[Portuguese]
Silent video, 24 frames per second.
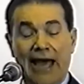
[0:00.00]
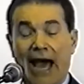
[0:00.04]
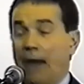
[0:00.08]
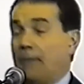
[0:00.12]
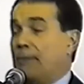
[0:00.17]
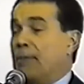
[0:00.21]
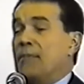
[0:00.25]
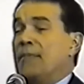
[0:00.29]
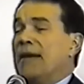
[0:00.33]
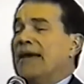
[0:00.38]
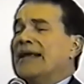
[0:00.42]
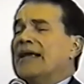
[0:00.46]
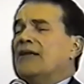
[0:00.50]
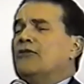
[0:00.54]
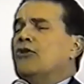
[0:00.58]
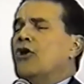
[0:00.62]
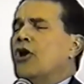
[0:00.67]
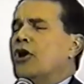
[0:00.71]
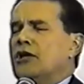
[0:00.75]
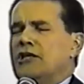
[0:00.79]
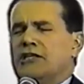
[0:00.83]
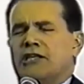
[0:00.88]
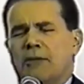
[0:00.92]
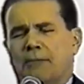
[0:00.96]
A primeira
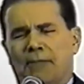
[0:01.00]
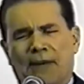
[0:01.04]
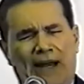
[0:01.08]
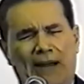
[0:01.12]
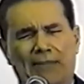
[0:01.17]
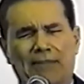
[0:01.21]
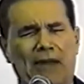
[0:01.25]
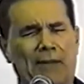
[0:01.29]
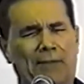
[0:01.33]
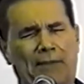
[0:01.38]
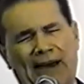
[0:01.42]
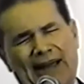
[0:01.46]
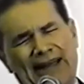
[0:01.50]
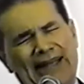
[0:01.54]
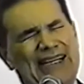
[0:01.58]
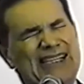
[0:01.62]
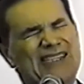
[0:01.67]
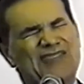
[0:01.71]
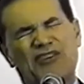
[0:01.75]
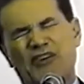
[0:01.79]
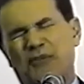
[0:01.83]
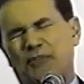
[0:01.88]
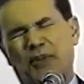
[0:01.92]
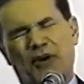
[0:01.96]
noite para mim em
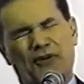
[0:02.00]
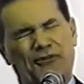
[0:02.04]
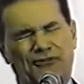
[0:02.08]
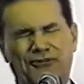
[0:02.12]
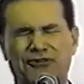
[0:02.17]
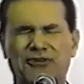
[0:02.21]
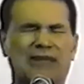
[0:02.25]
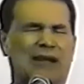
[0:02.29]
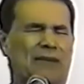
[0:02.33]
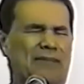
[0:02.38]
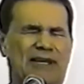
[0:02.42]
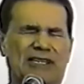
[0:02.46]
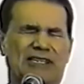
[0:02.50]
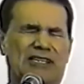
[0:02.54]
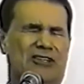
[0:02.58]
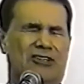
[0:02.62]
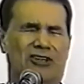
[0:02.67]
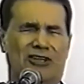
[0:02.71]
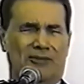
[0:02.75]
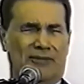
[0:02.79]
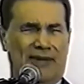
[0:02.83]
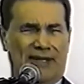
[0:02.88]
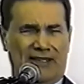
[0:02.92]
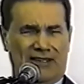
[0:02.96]
Paris foi profundamente
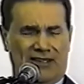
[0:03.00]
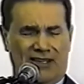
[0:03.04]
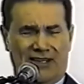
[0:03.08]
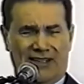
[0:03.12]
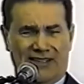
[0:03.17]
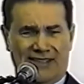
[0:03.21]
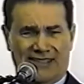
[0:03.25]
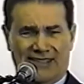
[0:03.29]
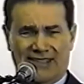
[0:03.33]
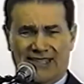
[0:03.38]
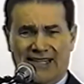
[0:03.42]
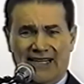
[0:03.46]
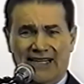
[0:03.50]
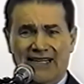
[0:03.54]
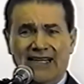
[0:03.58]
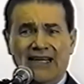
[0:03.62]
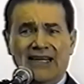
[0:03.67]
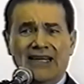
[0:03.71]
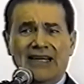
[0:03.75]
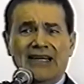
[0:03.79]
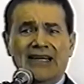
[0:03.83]
tormentosa.